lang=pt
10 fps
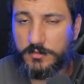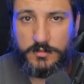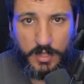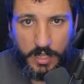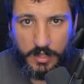
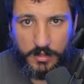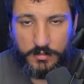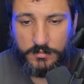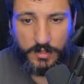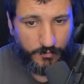Tem,
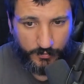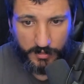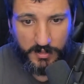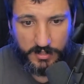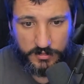tem
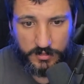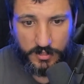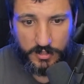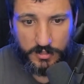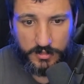fundamentos.
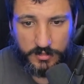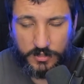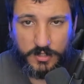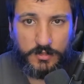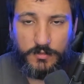
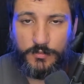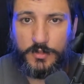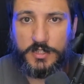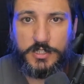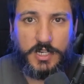Só que eu não
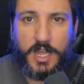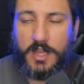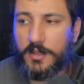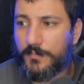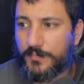vou
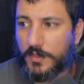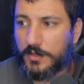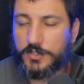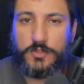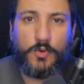deixar
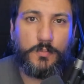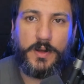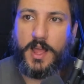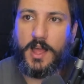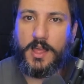de
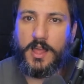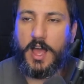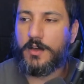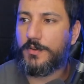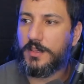comprar
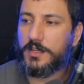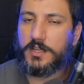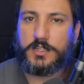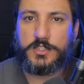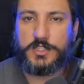
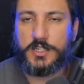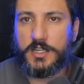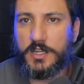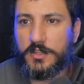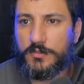Avalanche,
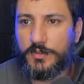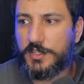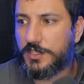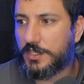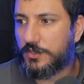não vou
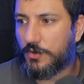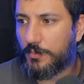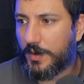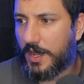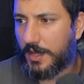deixar de
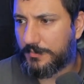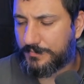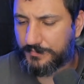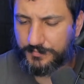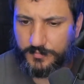comprar
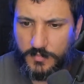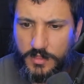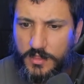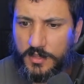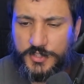
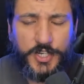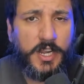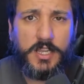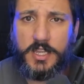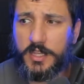
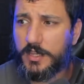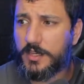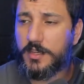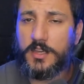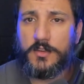
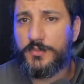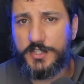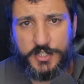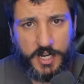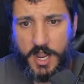Shylink,
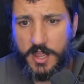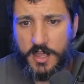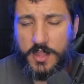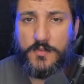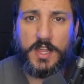VeChain
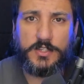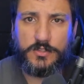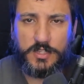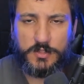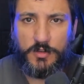e várias
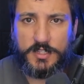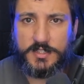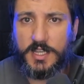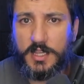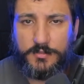outras
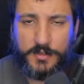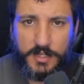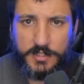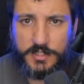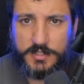moedas
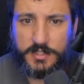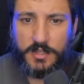relevantes